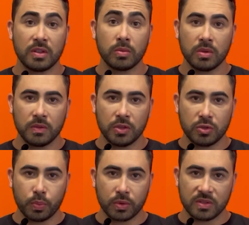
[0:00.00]

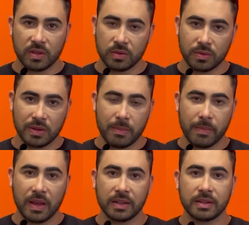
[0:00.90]
120% da
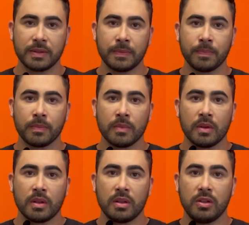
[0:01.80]
meta,
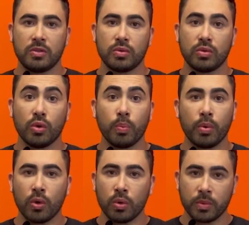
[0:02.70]
isso
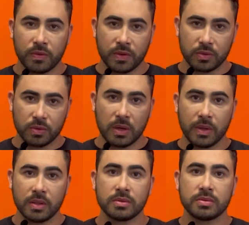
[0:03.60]
dobrou o meu
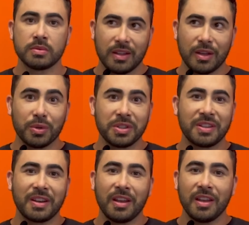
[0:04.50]
faturamento. Eu
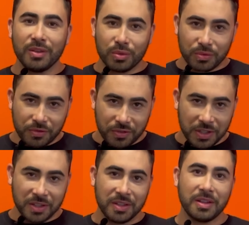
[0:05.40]
entrei um
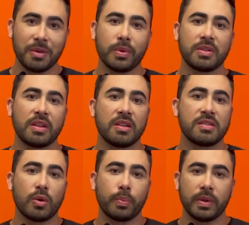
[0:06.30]
Vini na
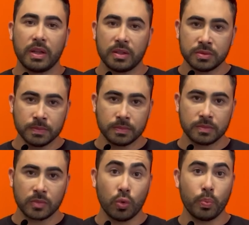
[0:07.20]
potencial pleno,
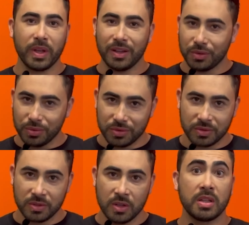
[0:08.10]
com
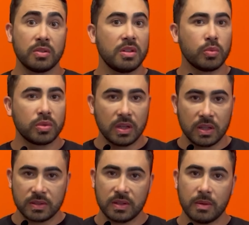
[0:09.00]
medos, medo de
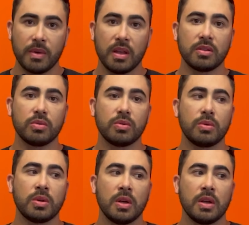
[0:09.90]
mudança,
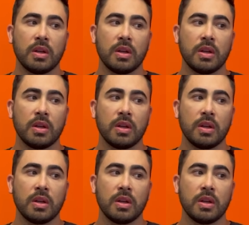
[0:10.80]
medo,